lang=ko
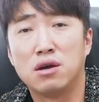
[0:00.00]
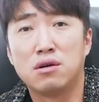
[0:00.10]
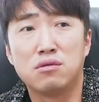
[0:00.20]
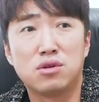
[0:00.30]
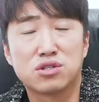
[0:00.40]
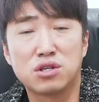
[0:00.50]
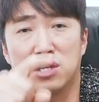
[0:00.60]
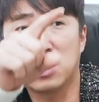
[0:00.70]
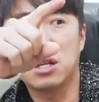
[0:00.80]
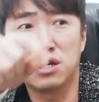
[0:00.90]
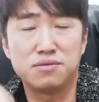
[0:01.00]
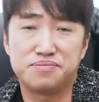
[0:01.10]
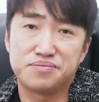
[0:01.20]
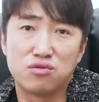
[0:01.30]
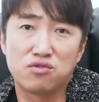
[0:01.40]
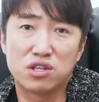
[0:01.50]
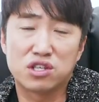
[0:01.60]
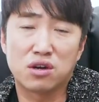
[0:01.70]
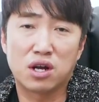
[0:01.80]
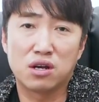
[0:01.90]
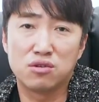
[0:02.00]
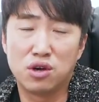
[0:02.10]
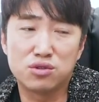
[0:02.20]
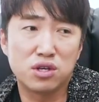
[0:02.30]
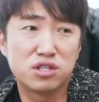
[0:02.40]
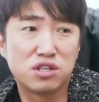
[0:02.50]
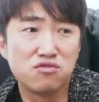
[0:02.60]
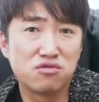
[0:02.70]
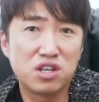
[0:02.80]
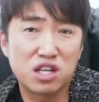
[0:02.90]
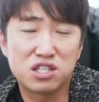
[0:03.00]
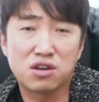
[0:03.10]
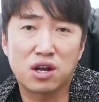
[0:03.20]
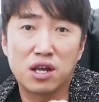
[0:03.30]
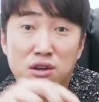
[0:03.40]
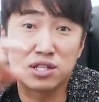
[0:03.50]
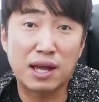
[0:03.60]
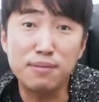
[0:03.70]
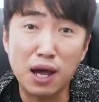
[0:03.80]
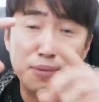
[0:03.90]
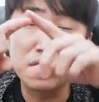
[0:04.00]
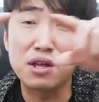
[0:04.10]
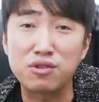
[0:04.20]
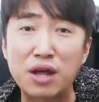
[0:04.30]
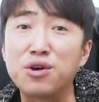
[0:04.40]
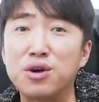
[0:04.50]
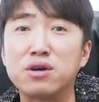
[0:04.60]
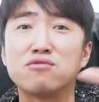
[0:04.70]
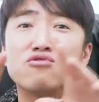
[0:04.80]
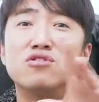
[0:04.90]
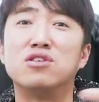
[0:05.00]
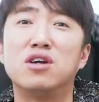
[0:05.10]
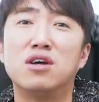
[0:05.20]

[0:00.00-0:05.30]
그리고 너저짝에는 누가 지켜라. 그리고 여쪽에는 진국 네가 지켜라. 이렇게 삼각편대로 나눠요 군을.